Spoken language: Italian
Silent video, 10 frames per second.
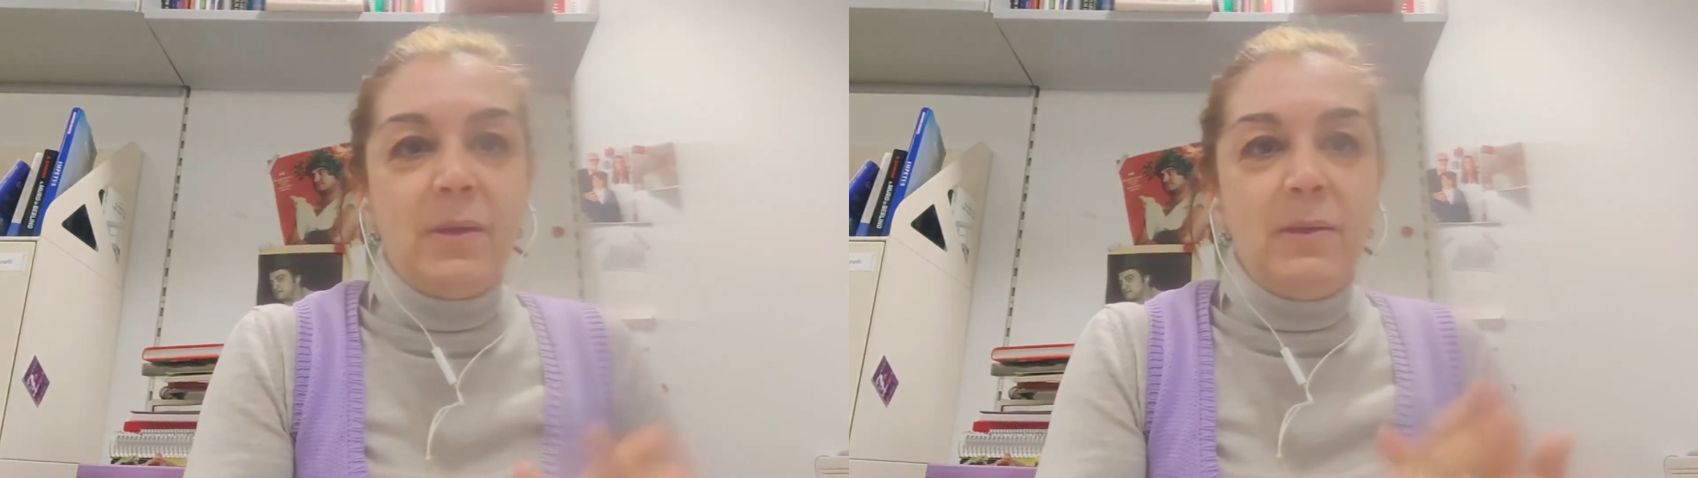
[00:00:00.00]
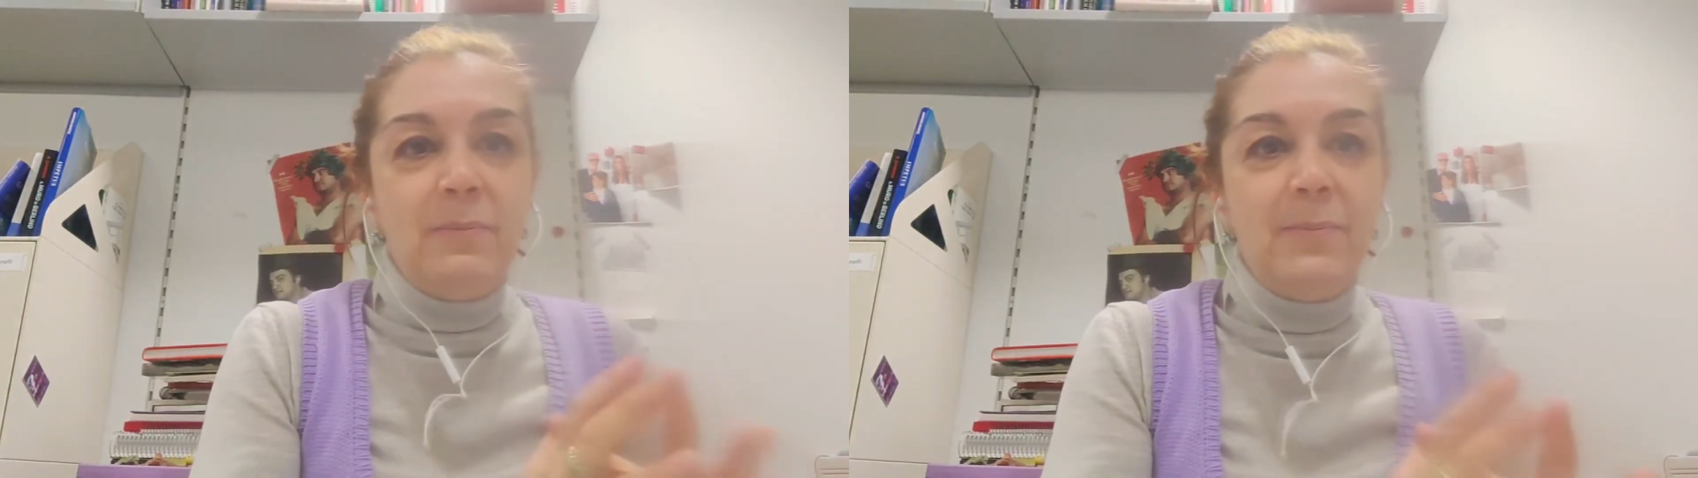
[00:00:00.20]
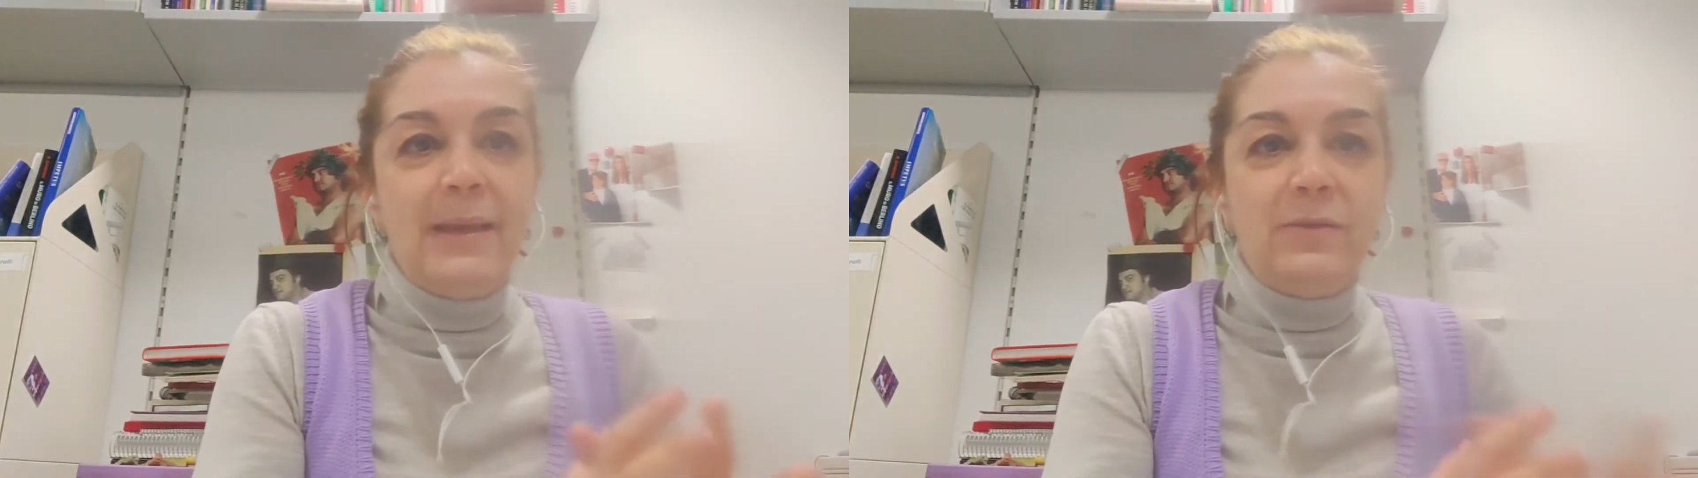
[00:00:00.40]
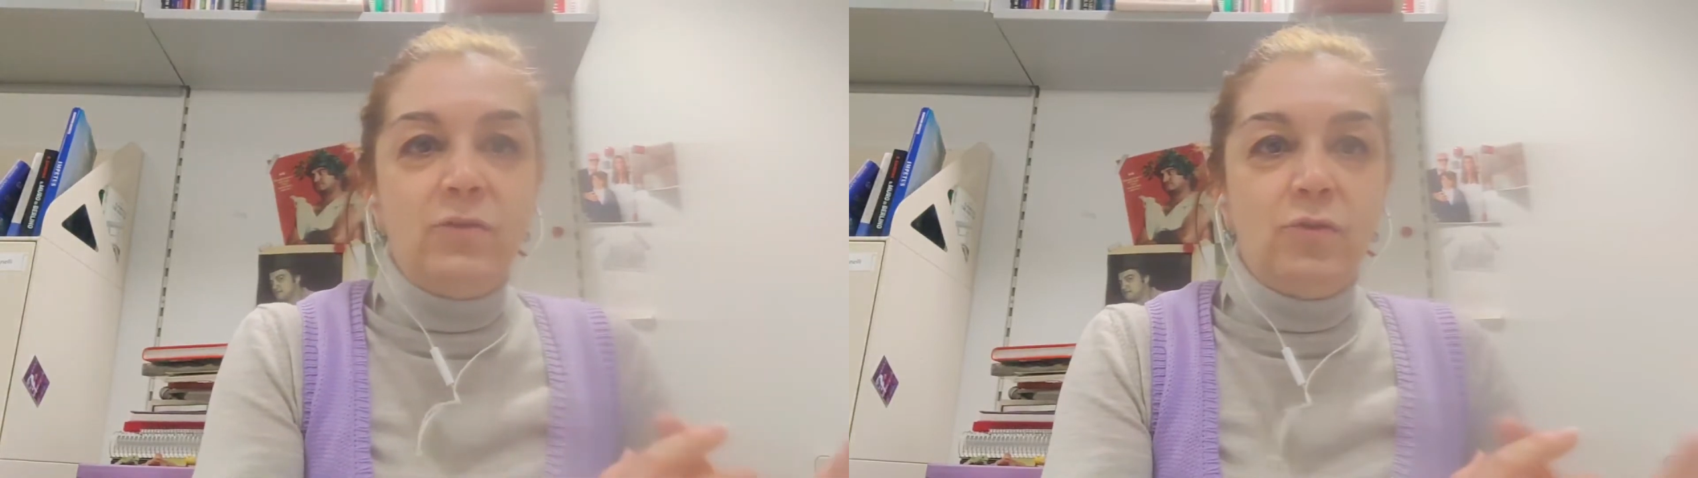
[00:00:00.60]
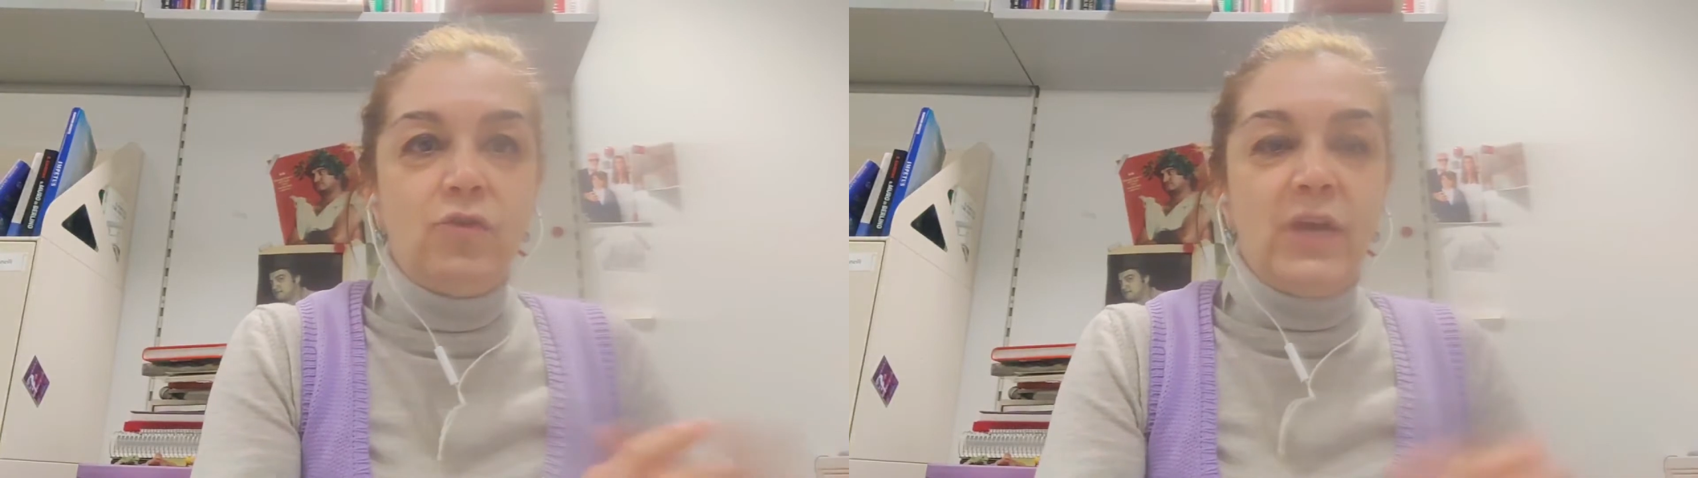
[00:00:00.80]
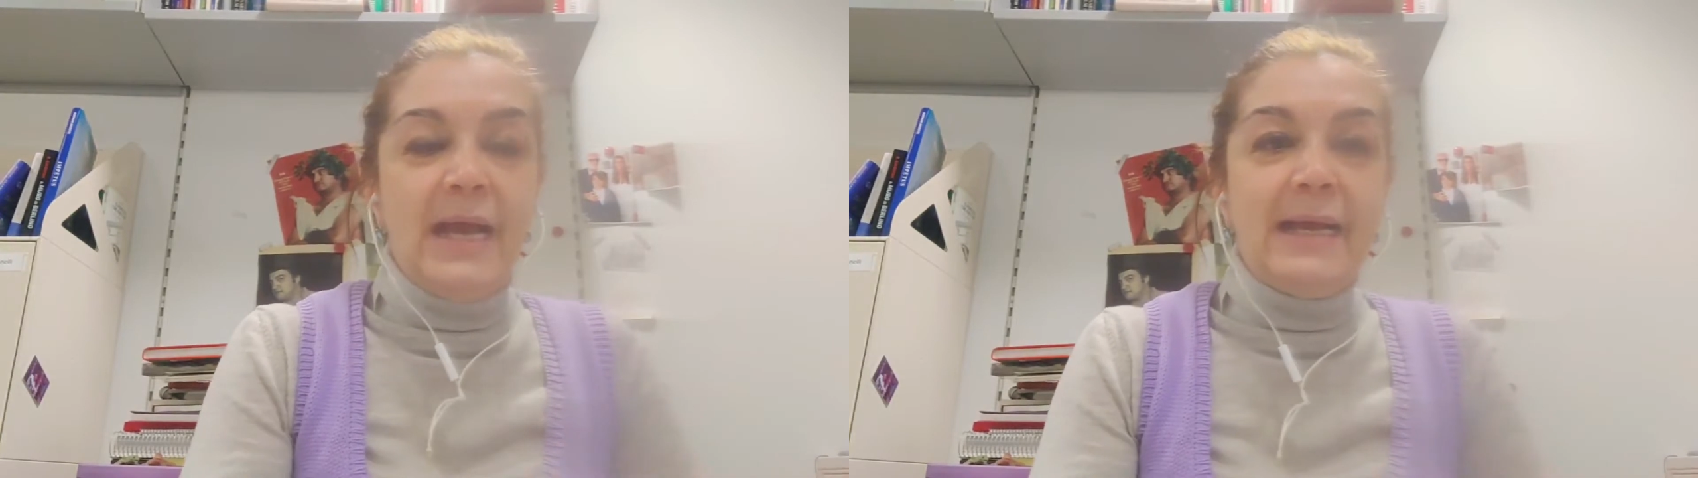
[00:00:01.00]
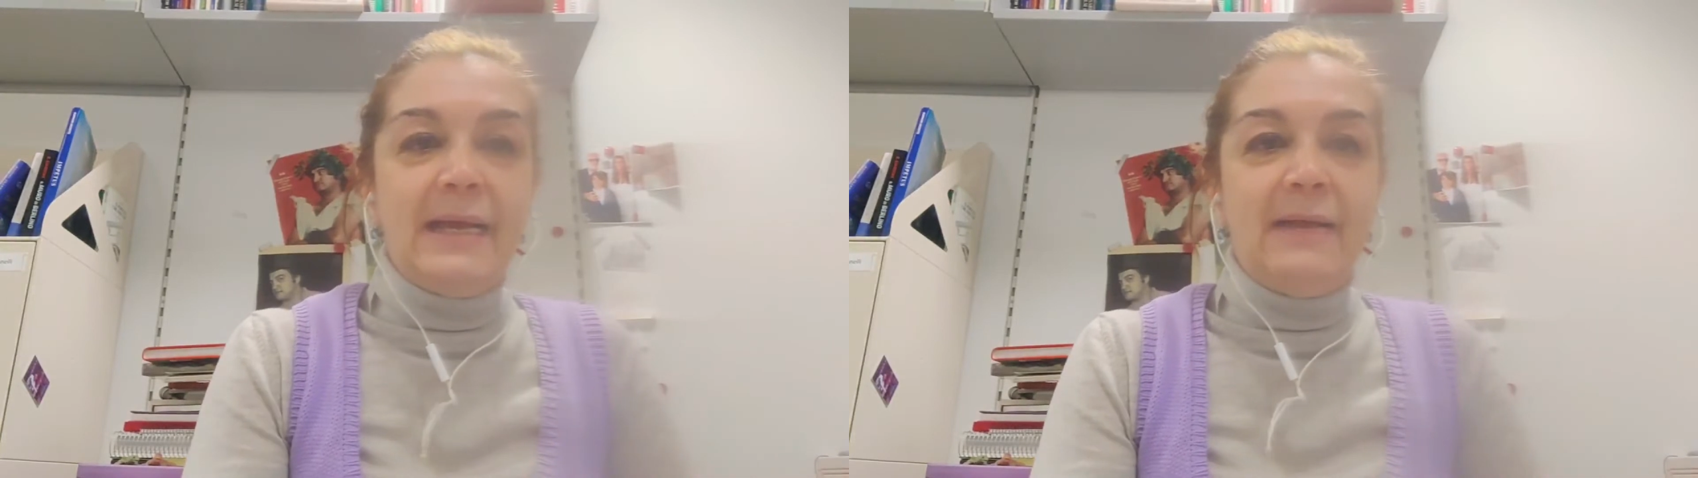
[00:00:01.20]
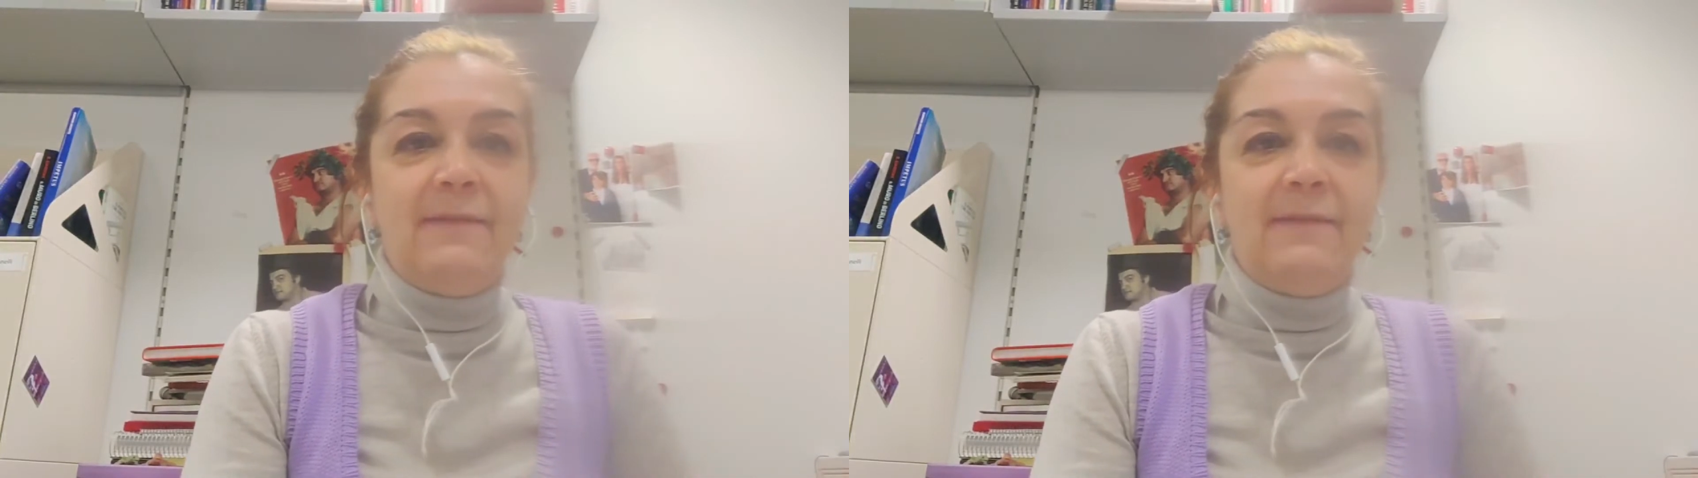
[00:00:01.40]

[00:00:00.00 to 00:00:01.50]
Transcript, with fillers: ma in mezzo c'è anche